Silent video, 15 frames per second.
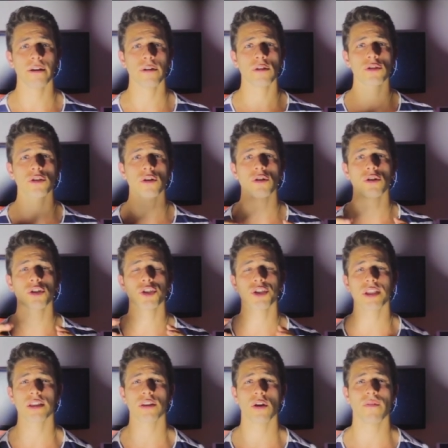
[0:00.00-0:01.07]
non sono
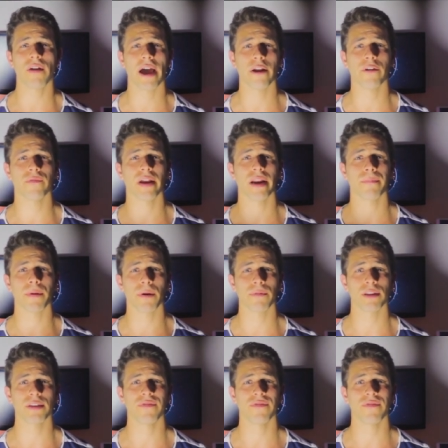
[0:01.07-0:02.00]
riuscito a trovare un vero e proprio